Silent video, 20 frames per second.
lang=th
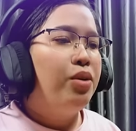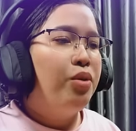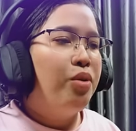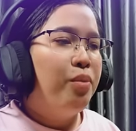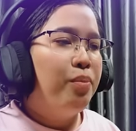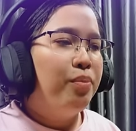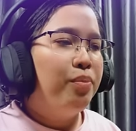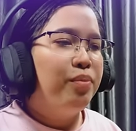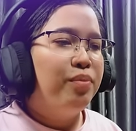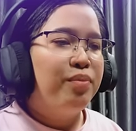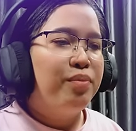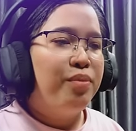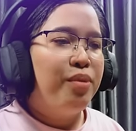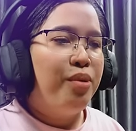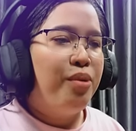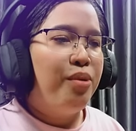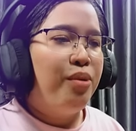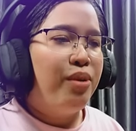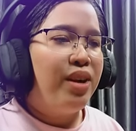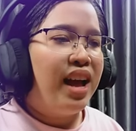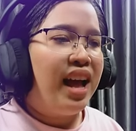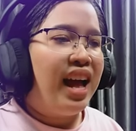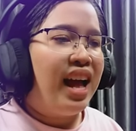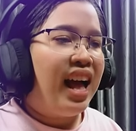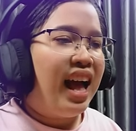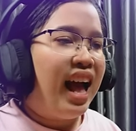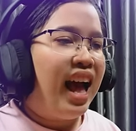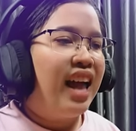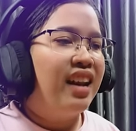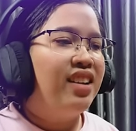กลุ่มผู้กล้า
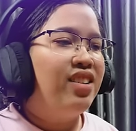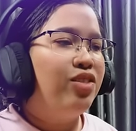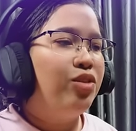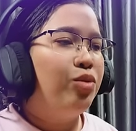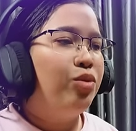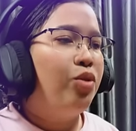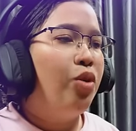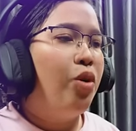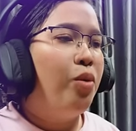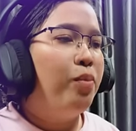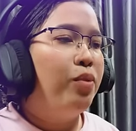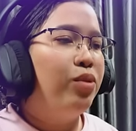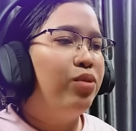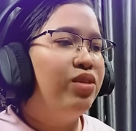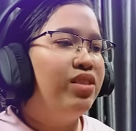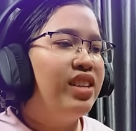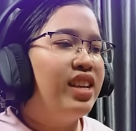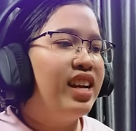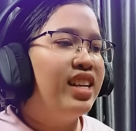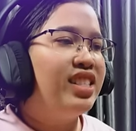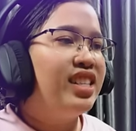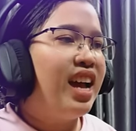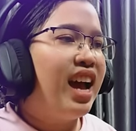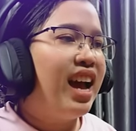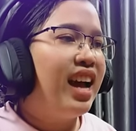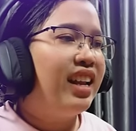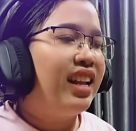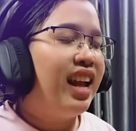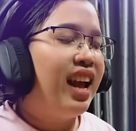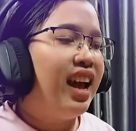หาญที่สุดของมนุษย
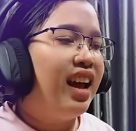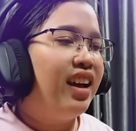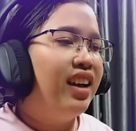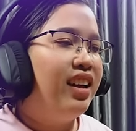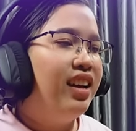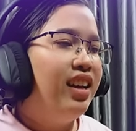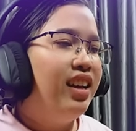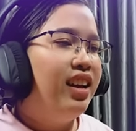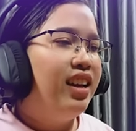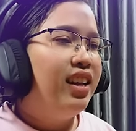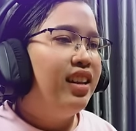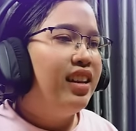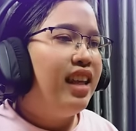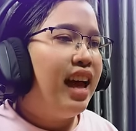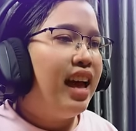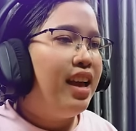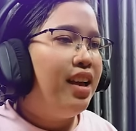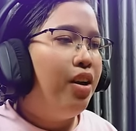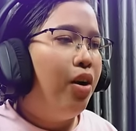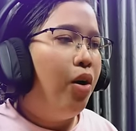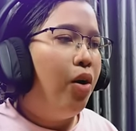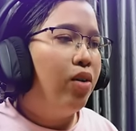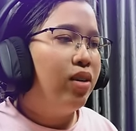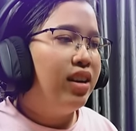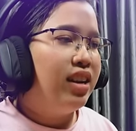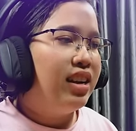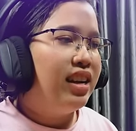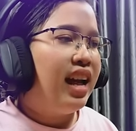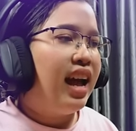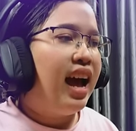ชาติค่ะได้ออก
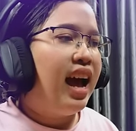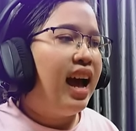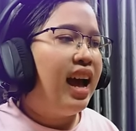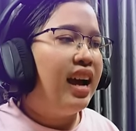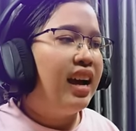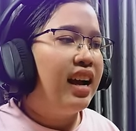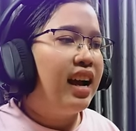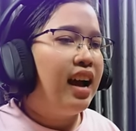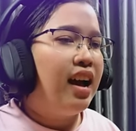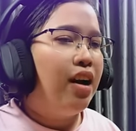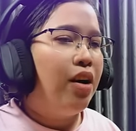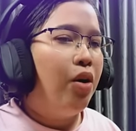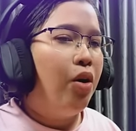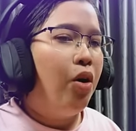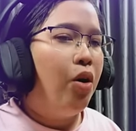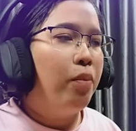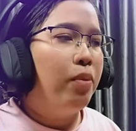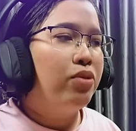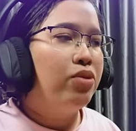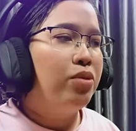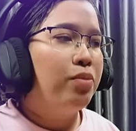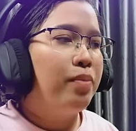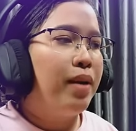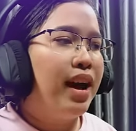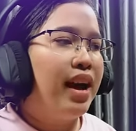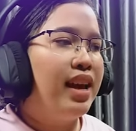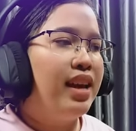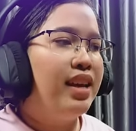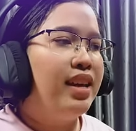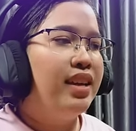เดินทางค่ะออกผจญ
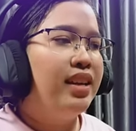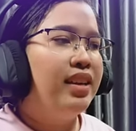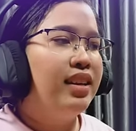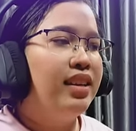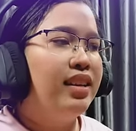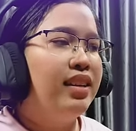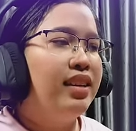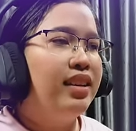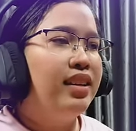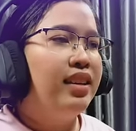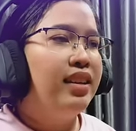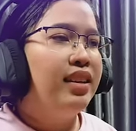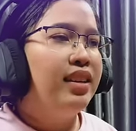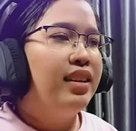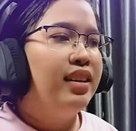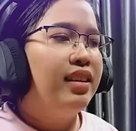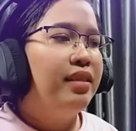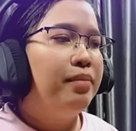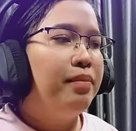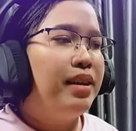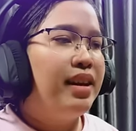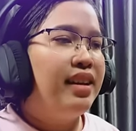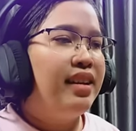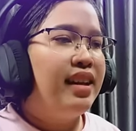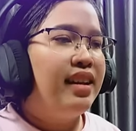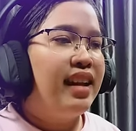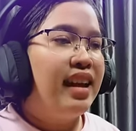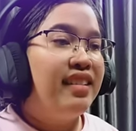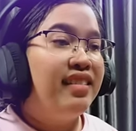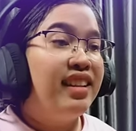ภัยไป
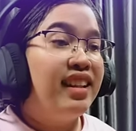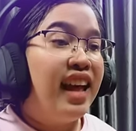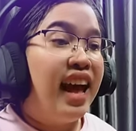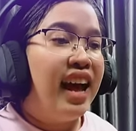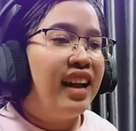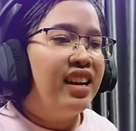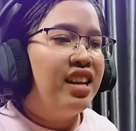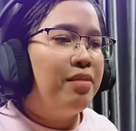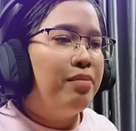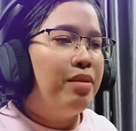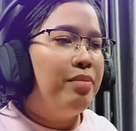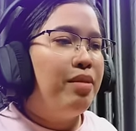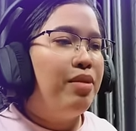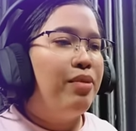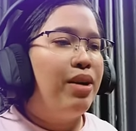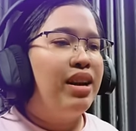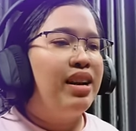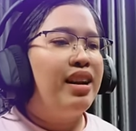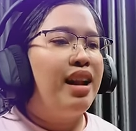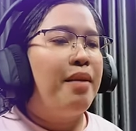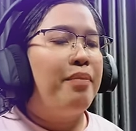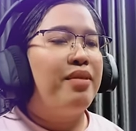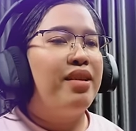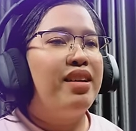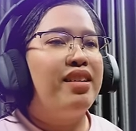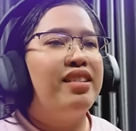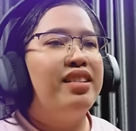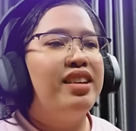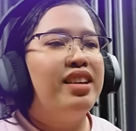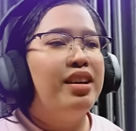ในเส้นทางที่ไม่มีวันกลับ
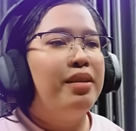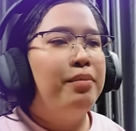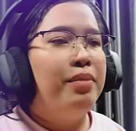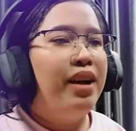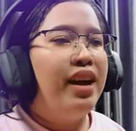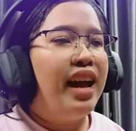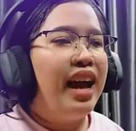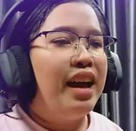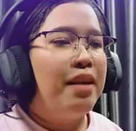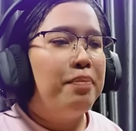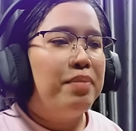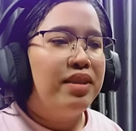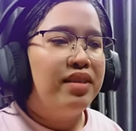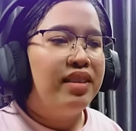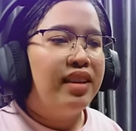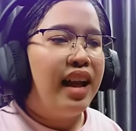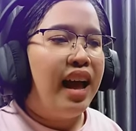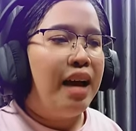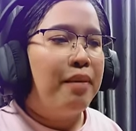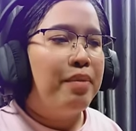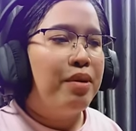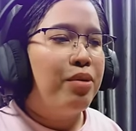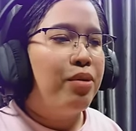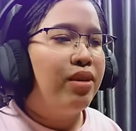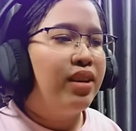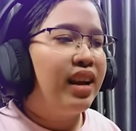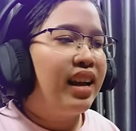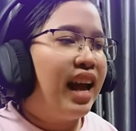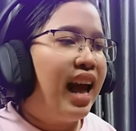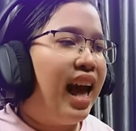อ่ะเพื่อไขปริศนาปราก
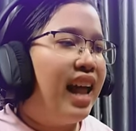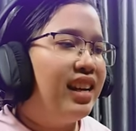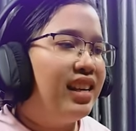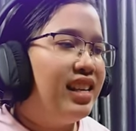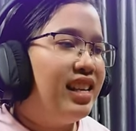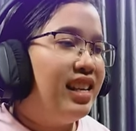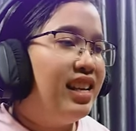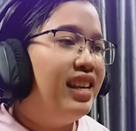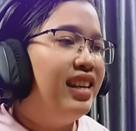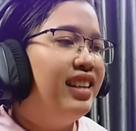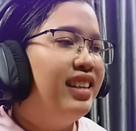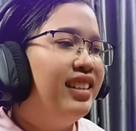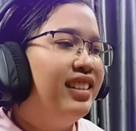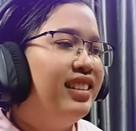ฏการณ์นี้